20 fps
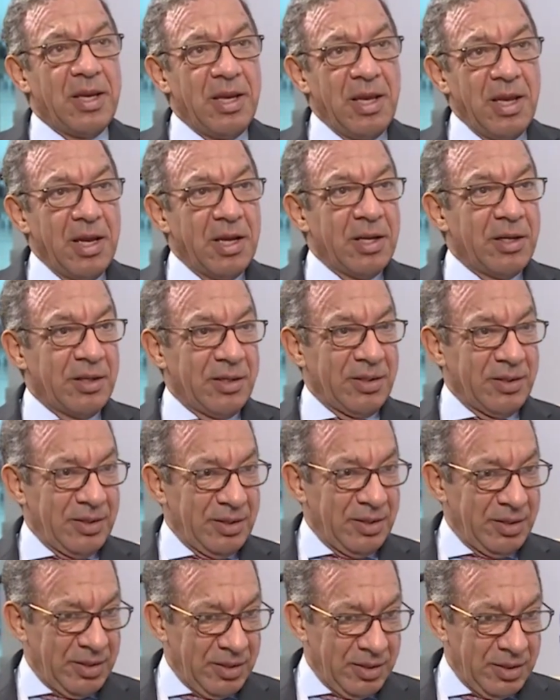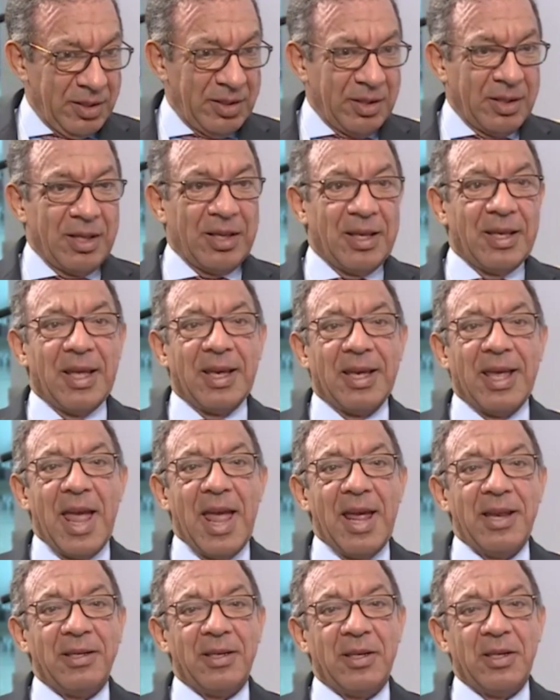بهرتني افكارهم
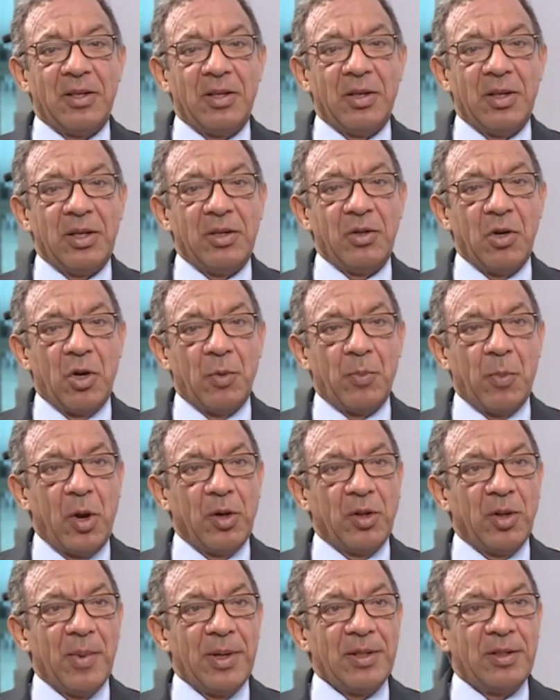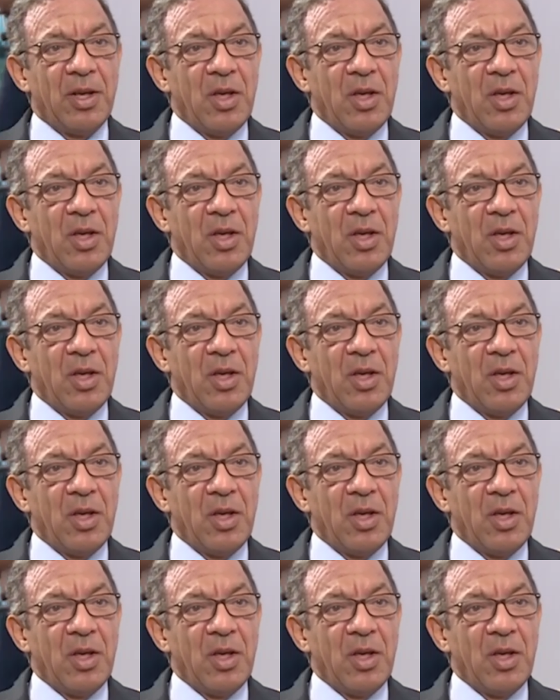فالبرلمانيين الشباب